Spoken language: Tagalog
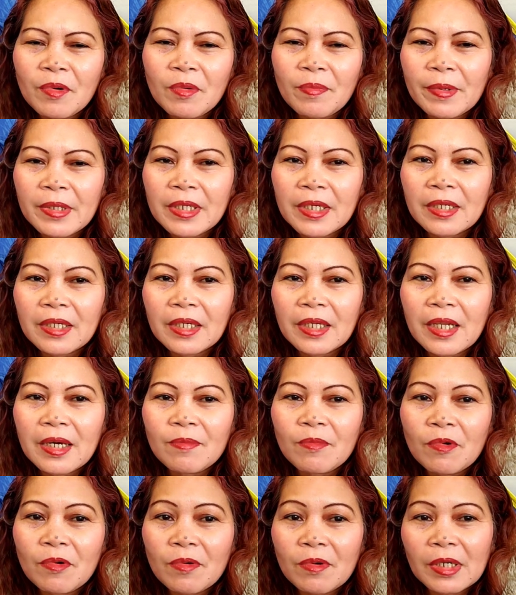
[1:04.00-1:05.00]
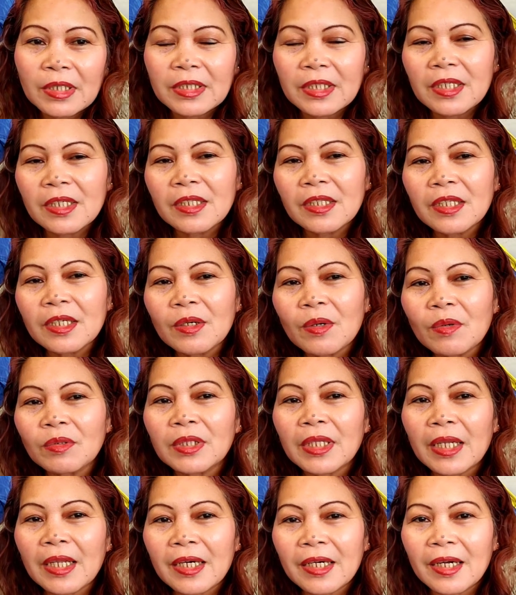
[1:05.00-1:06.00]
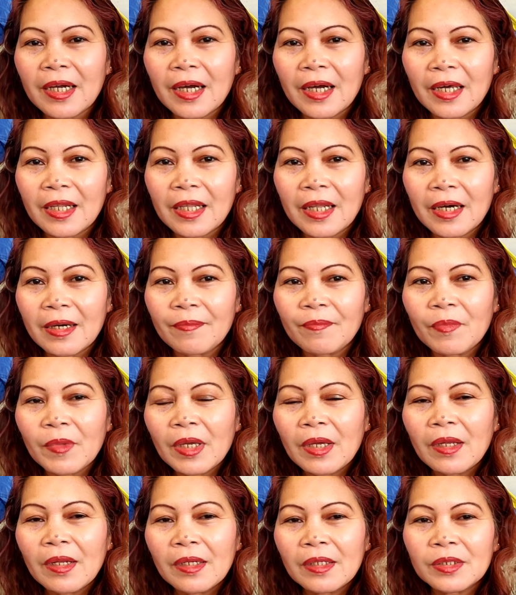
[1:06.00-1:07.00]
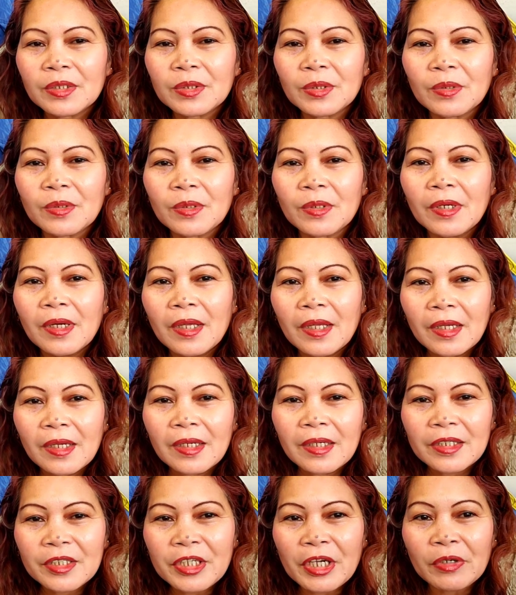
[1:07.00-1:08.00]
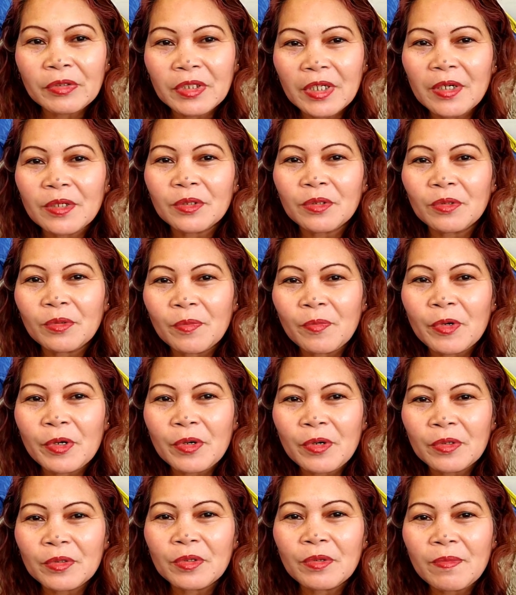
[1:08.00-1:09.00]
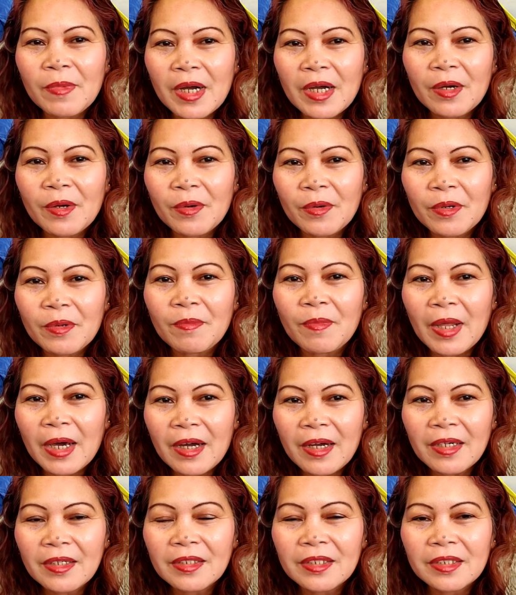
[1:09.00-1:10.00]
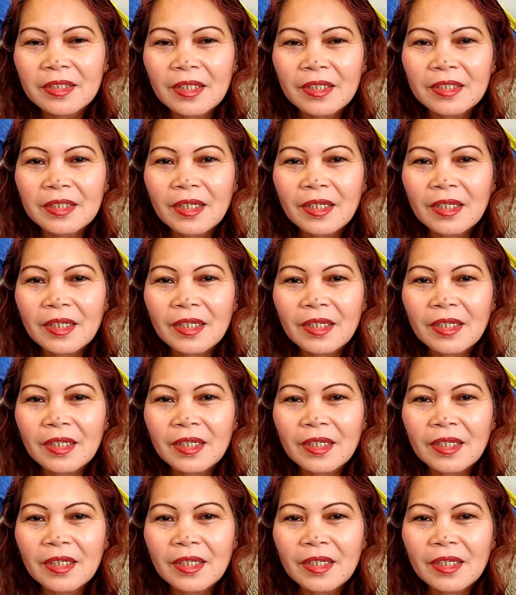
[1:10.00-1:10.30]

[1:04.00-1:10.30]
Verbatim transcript: ko, panareklamo ko kasi hindi ko talaga alam. So, shout out to bro Dumakoy Vlogs.